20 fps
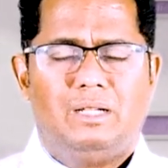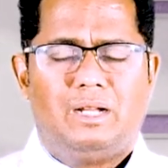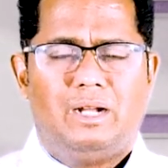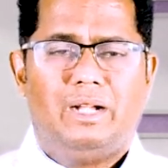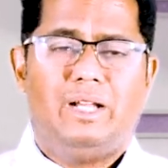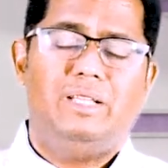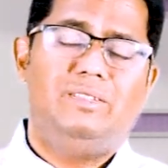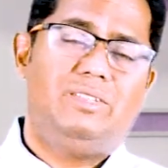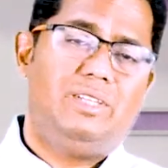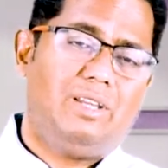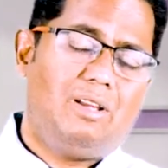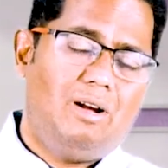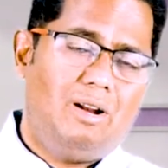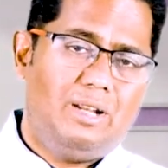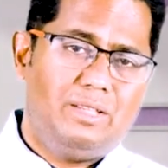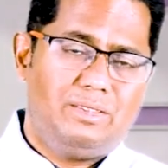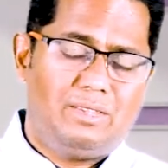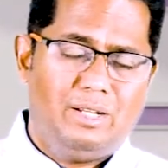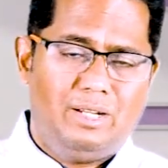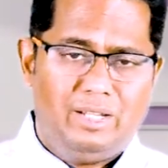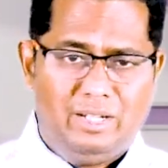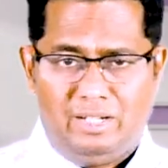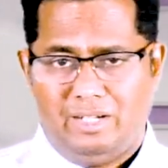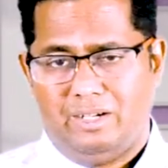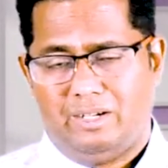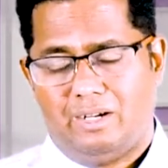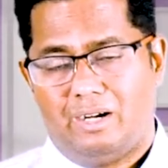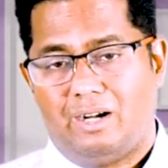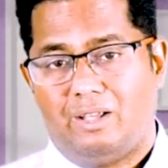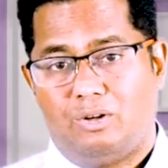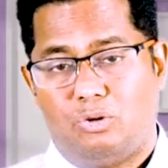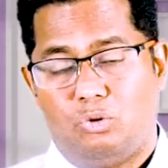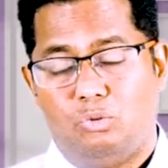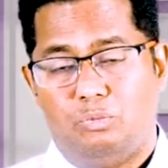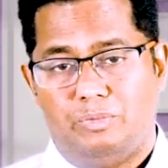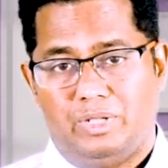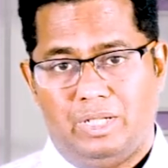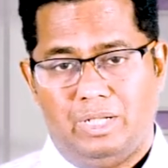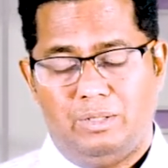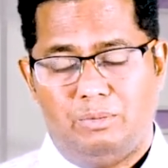கடைசி காலத்தில் என்ன
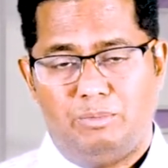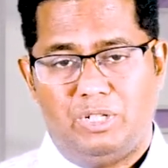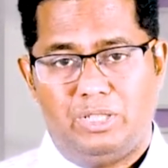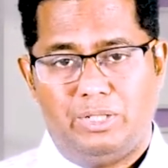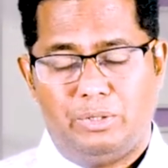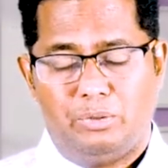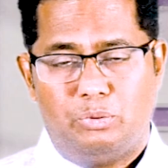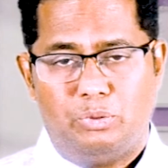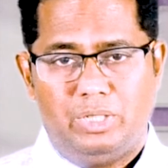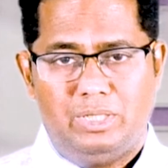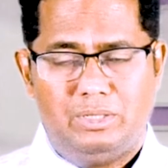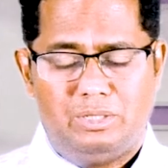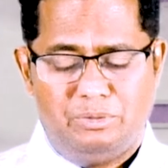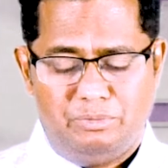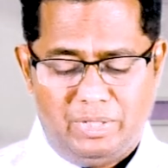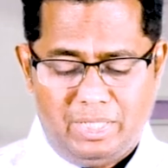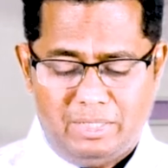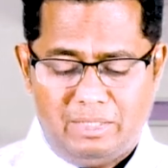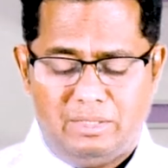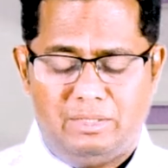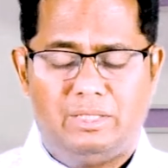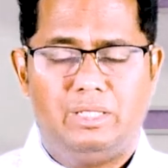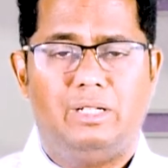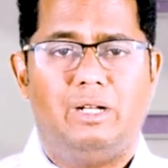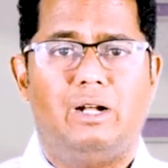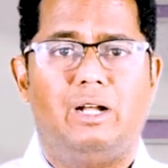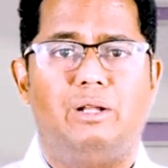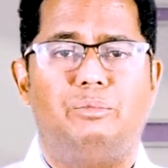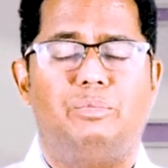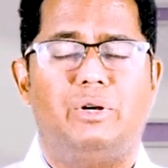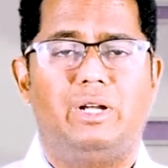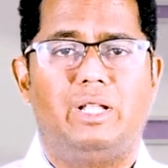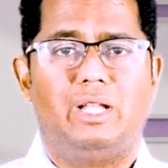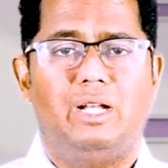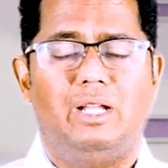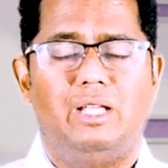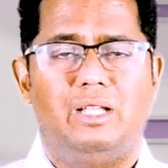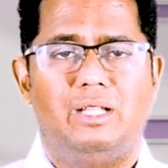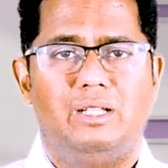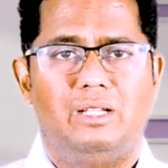நடக்கும் என்பதை குறித்து வேதத்தின்
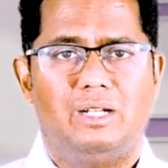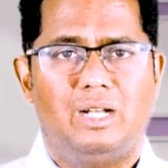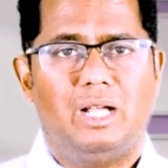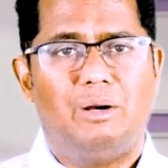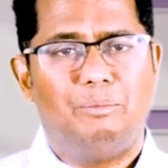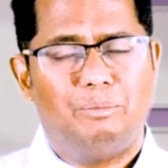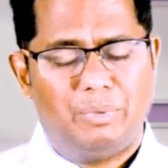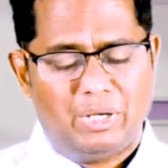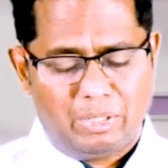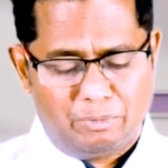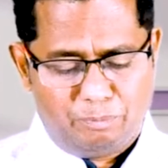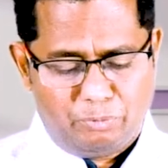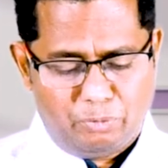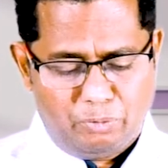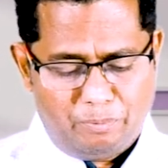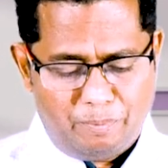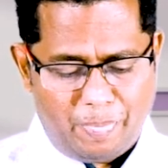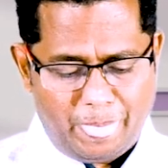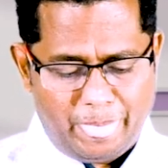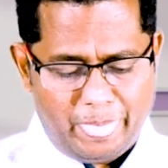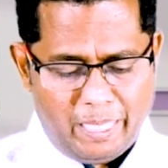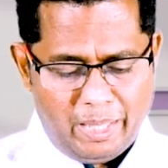அடிப்படையில் நாம் பார்ப்போம்